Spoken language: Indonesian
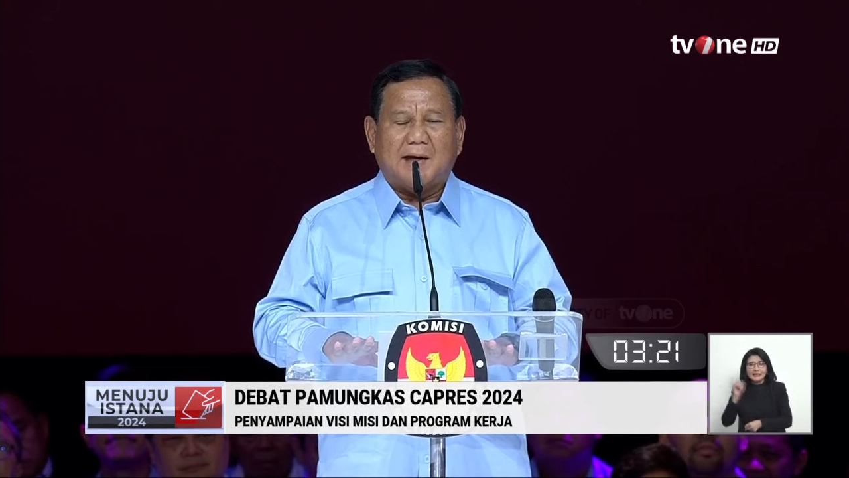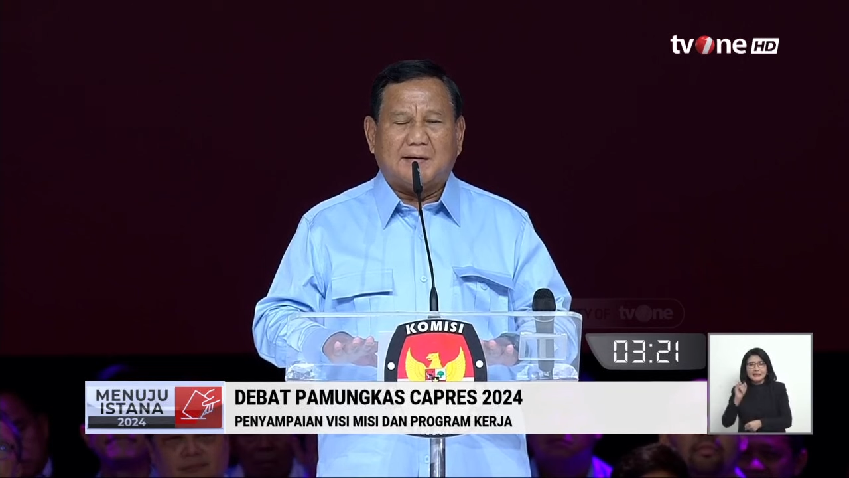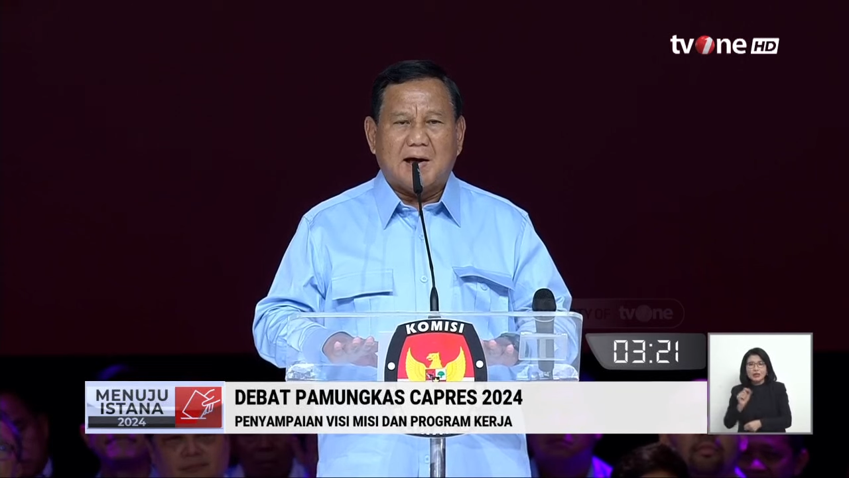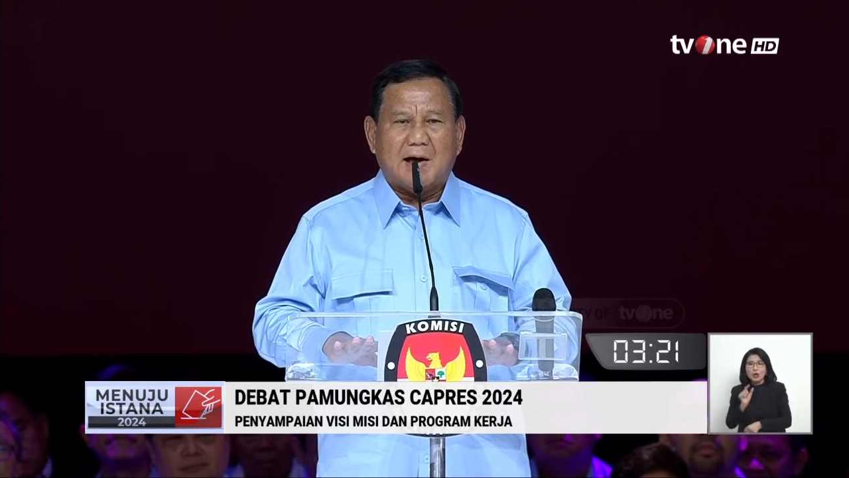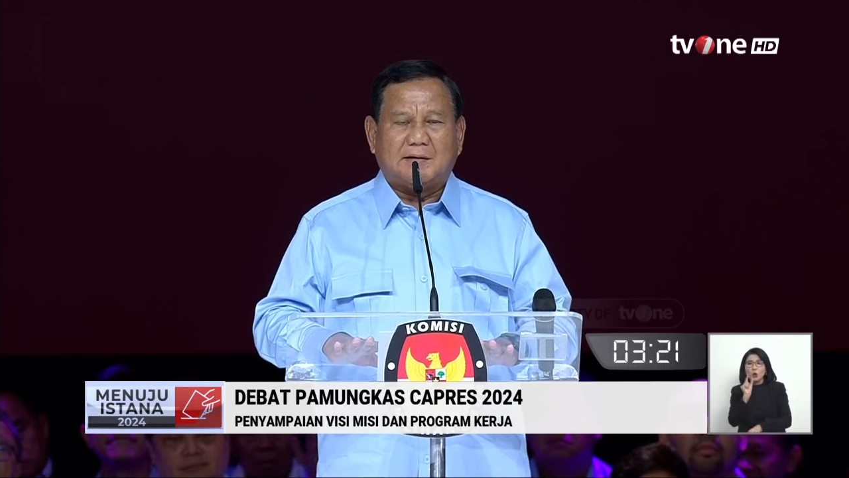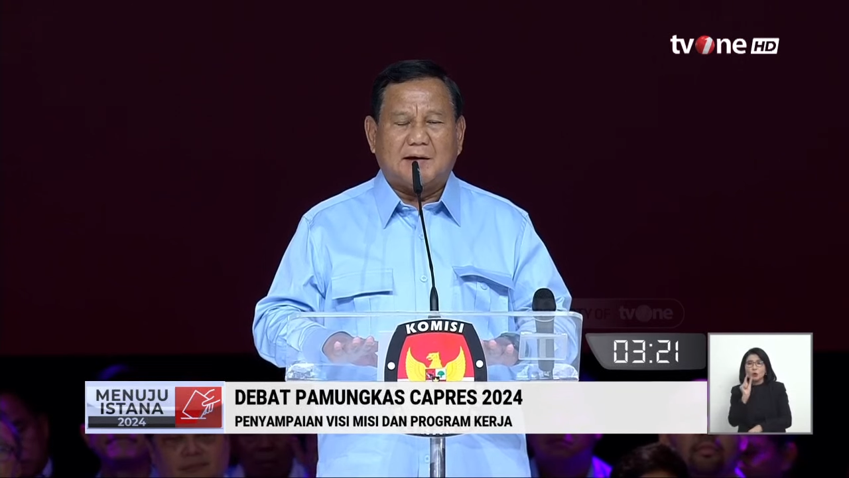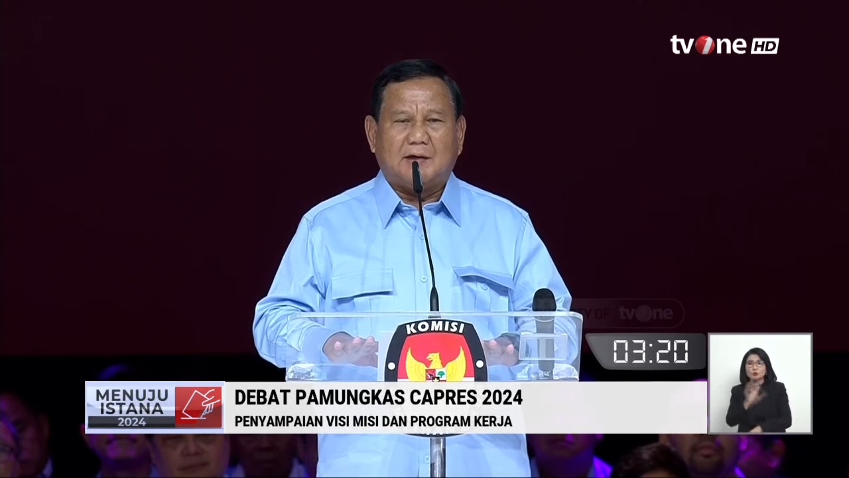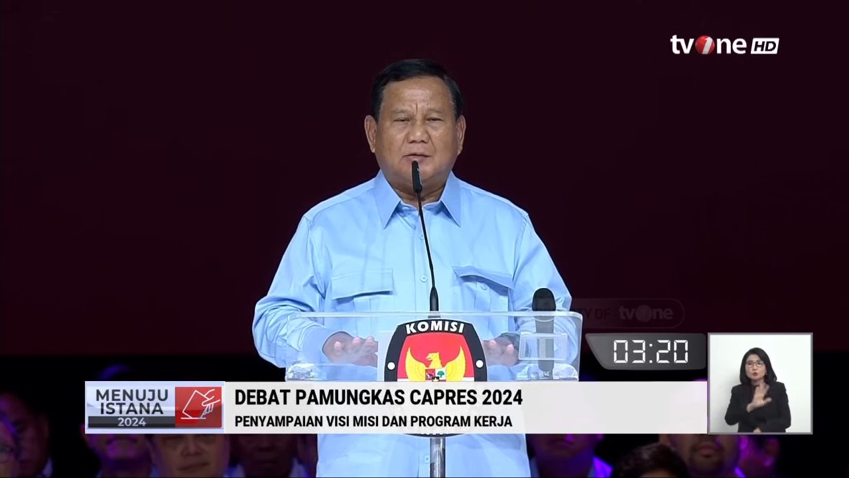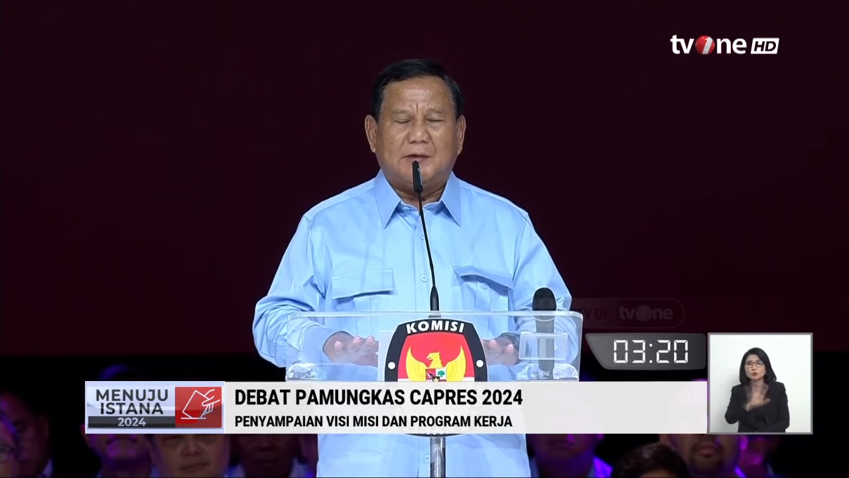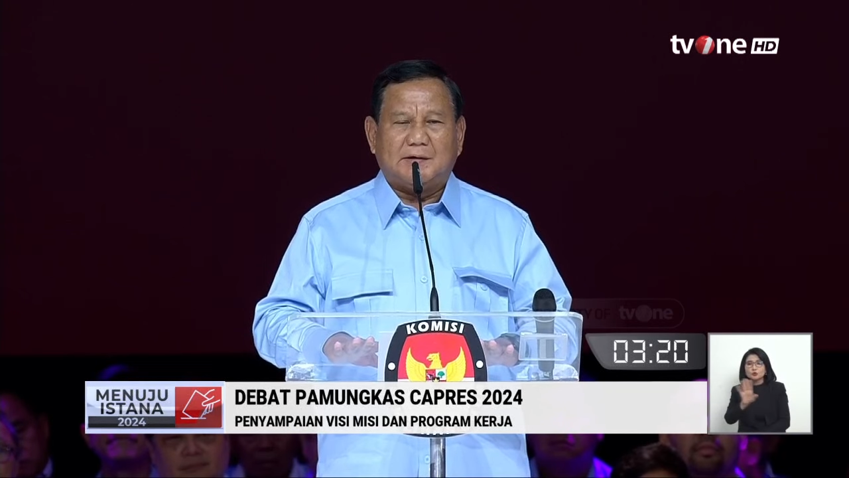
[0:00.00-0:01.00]
anak-anak
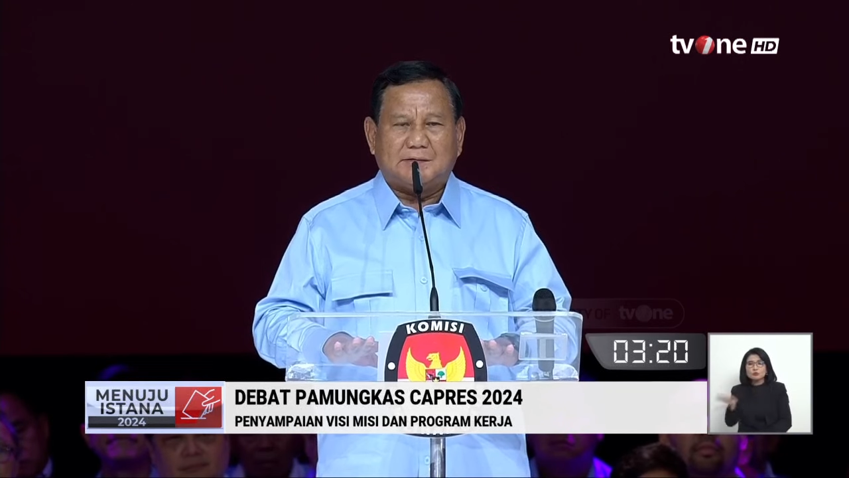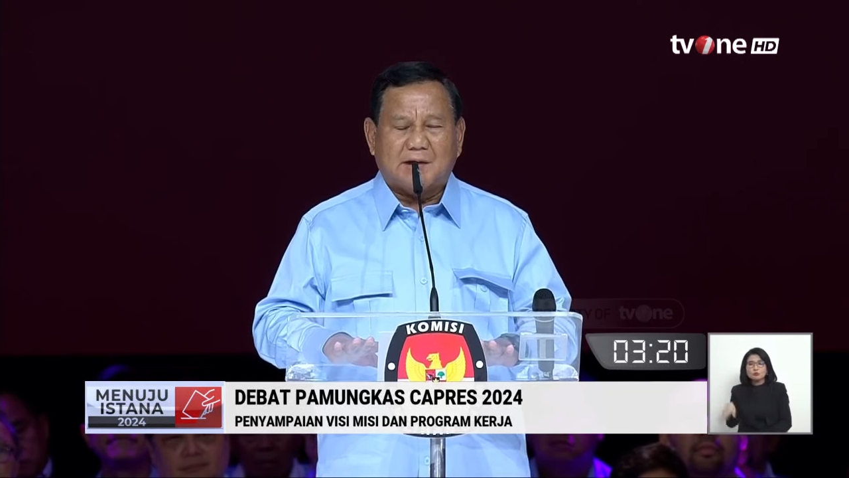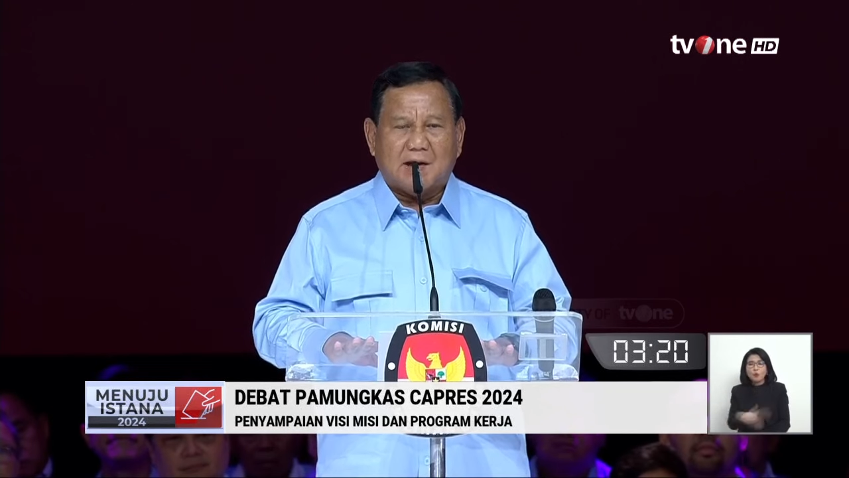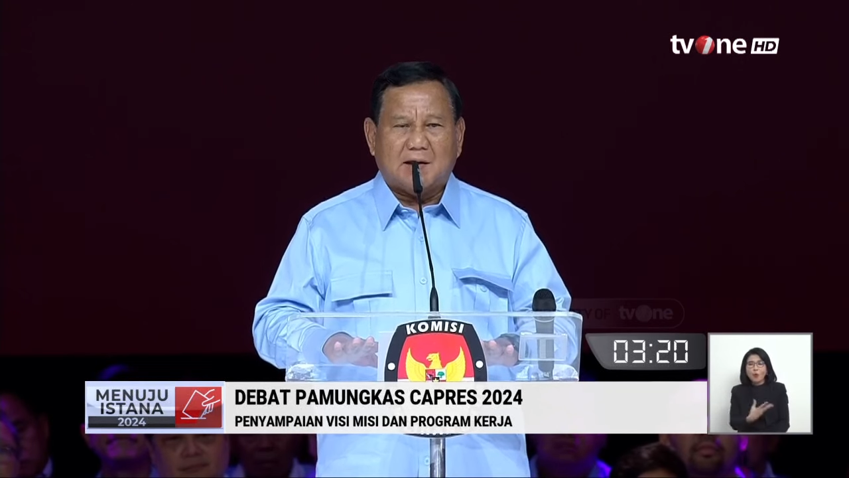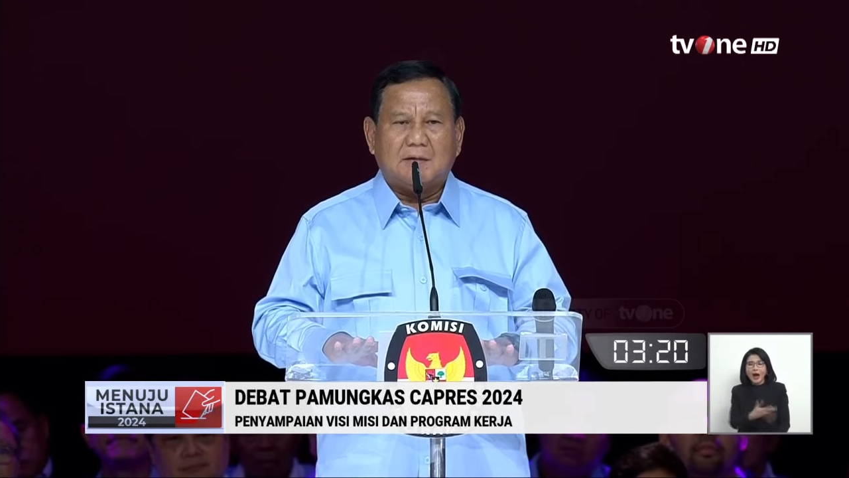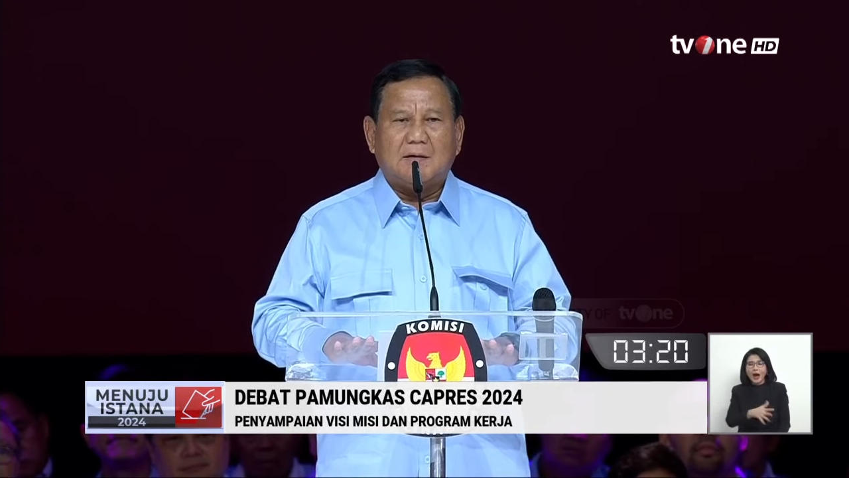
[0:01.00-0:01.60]
Indonesia